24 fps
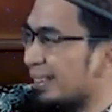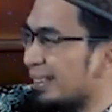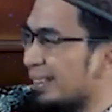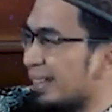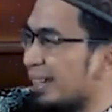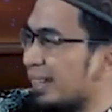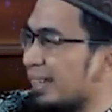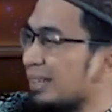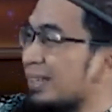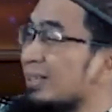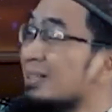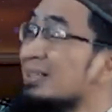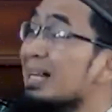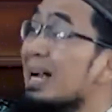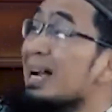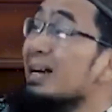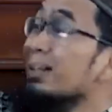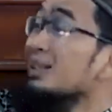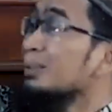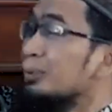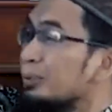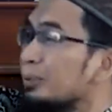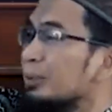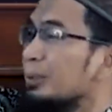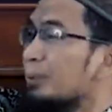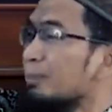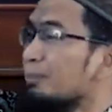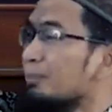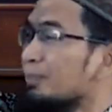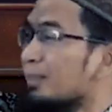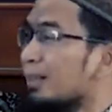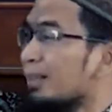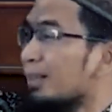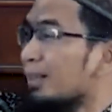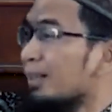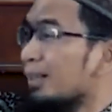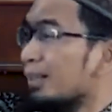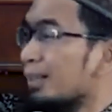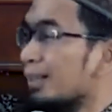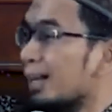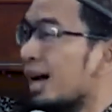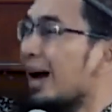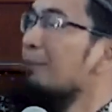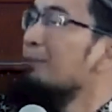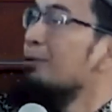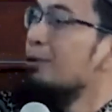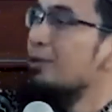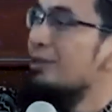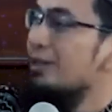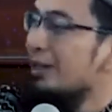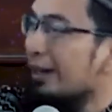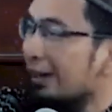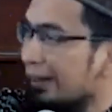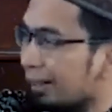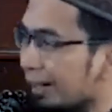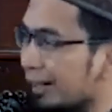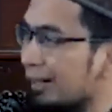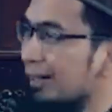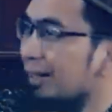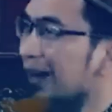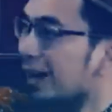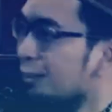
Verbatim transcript: Ya, itu ngaku Abu Jahal,